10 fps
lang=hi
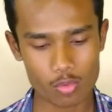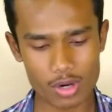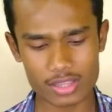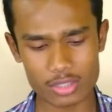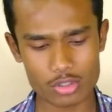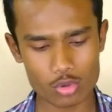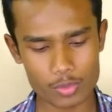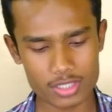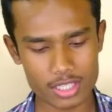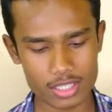वन थाउजेंड
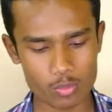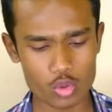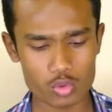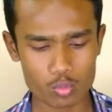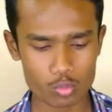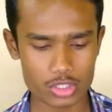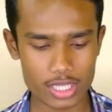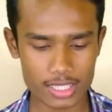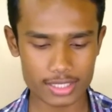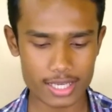रुपीज़ के अंदर
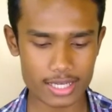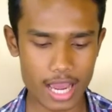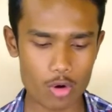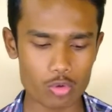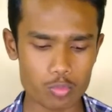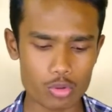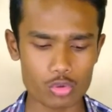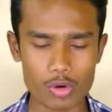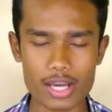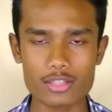मुझे लगता है कि
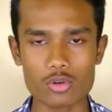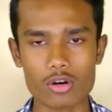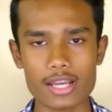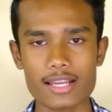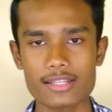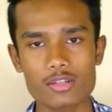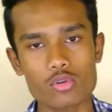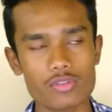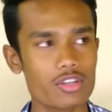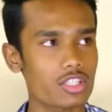आउटपुट वाइज और एलईडी
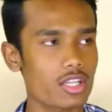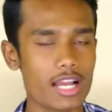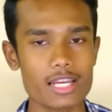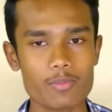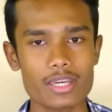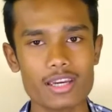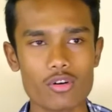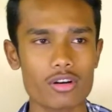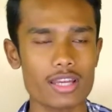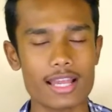नोटिफिकेशन लाइट भी है
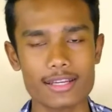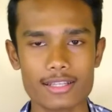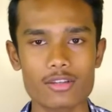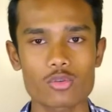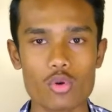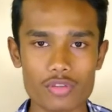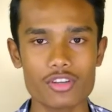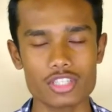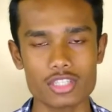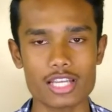और एलईडी
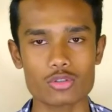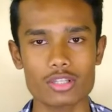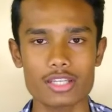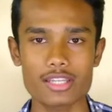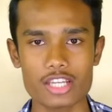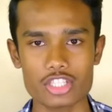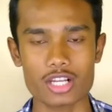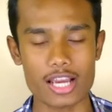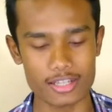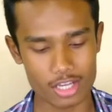नोटिफिकेशन एक्चुअली
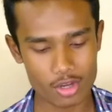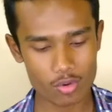इंडिकेशन लाइट